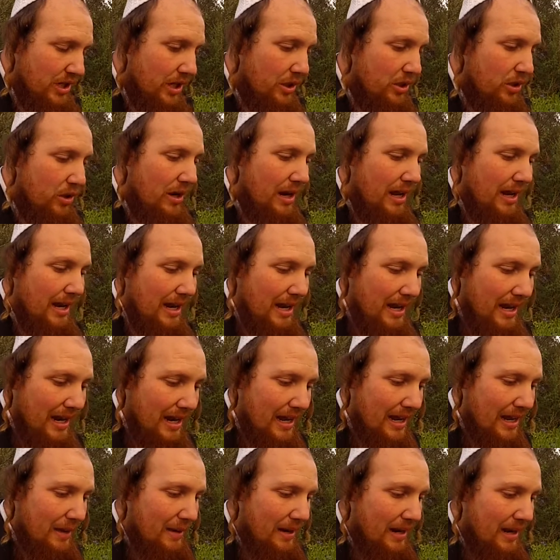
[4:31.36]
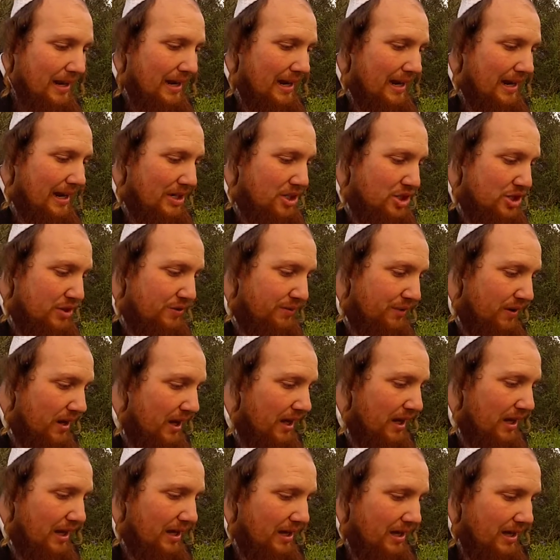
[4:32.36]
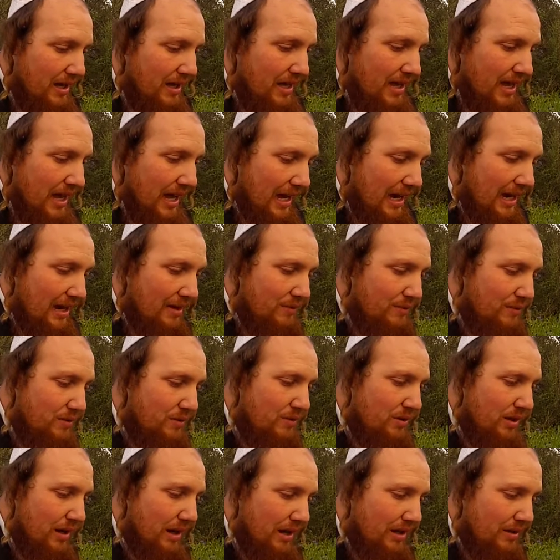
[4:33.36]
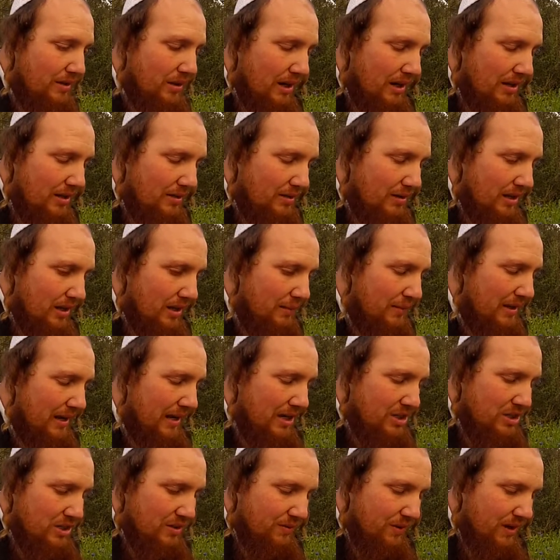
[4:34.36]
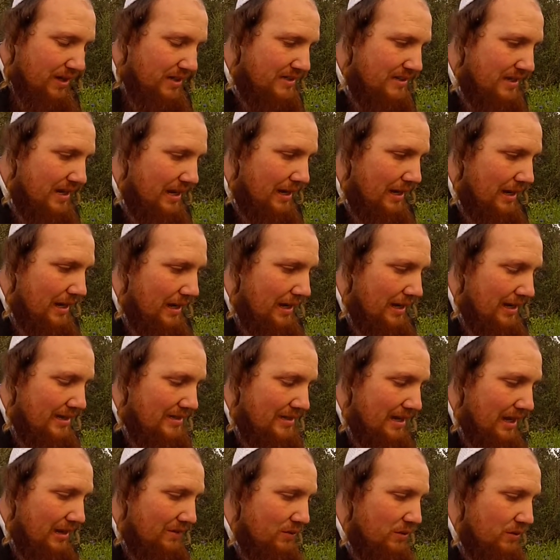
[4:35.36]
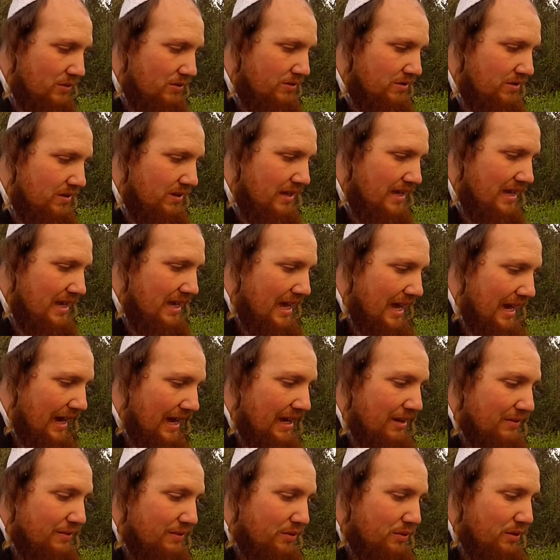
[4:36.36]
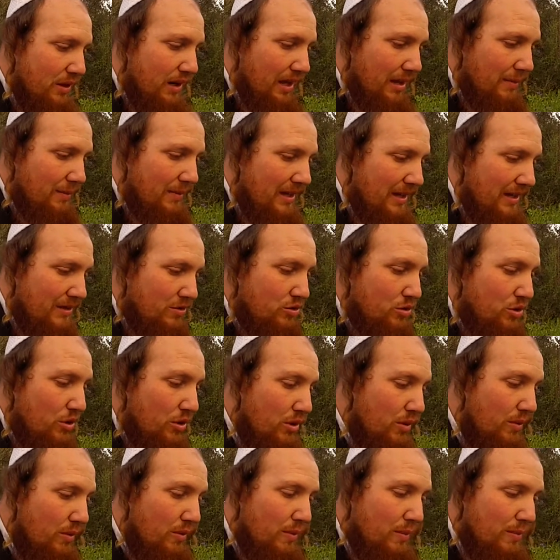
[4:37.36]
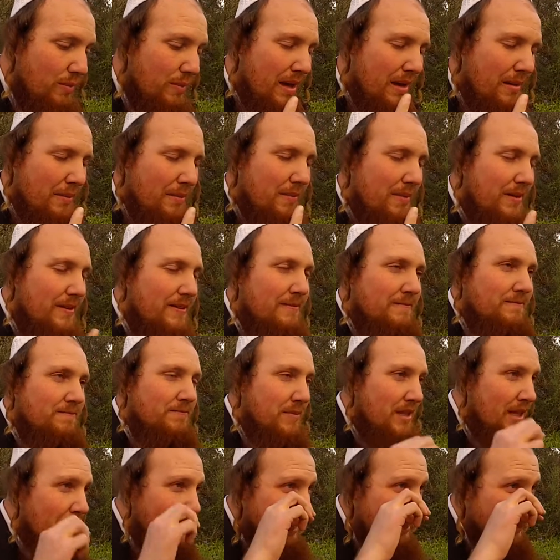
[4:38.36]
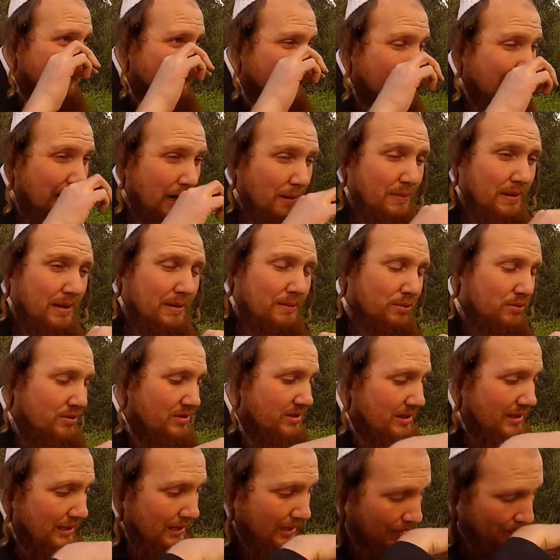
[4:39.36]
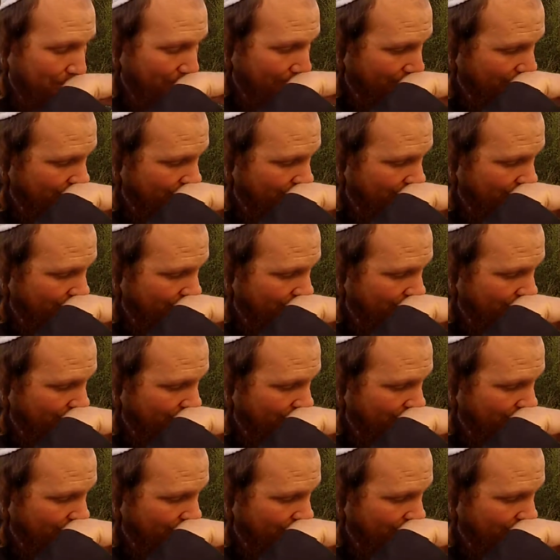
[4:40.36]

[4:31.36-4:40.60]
que la, la, la, la, Shifra, elle a vu dans la, dans la, dans la mer, la chifra c'est la, servante, elle a vu dans la mer ce que même Yechiskiel Ben Bouzi n'a pas